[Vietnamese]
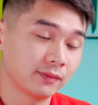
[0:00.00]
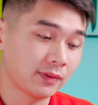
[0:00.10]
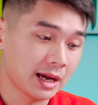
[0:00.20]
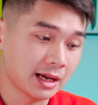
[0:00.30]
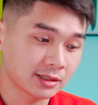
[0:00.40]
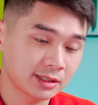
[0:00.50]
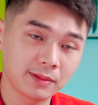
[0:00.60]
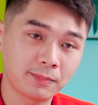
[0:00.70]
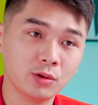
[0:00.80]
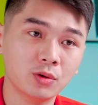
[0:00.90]
và
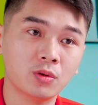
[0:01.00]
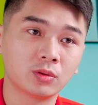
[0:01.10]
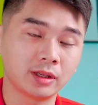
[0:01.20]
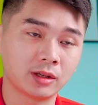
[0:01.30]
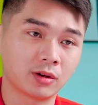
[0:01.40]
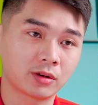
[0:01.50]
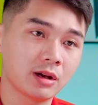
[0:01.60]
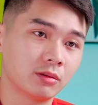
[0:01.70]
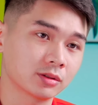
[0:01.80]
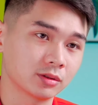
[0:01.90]
CPU thì nó
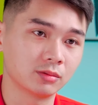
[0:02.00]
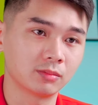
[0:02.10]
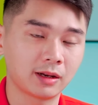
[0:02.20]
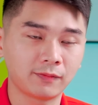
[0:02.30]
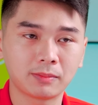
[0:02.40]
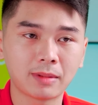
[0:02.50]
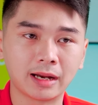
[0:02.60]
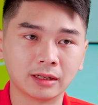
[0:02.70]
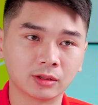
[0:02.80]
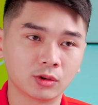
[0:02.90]
đều được sử dụng là phiên
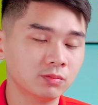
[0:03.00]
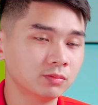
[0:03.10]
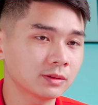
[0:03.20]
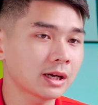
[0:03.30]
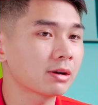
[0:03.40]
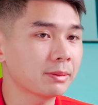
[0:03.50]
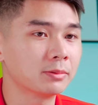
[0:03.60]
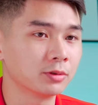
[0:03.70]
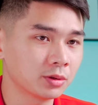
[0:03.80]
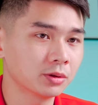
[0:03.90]
bản cũng cao cấp
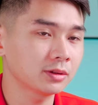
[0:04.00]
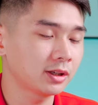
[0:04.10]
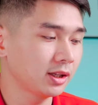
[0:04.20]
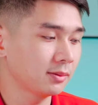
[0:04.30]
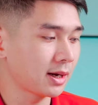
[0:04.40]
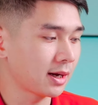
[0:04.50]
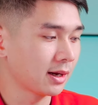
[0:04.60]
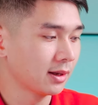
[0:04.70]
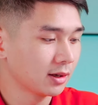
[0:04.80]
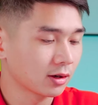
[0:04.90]
hơn một chút khi
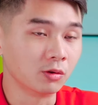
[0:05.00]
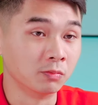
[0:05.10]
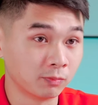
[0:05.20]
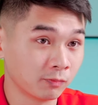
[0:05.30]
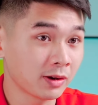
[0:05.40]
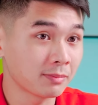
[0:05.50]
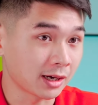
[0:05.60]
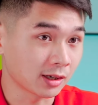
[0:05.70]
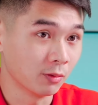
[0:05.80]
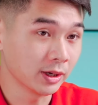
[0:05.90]
mà cùng phiên bản cấu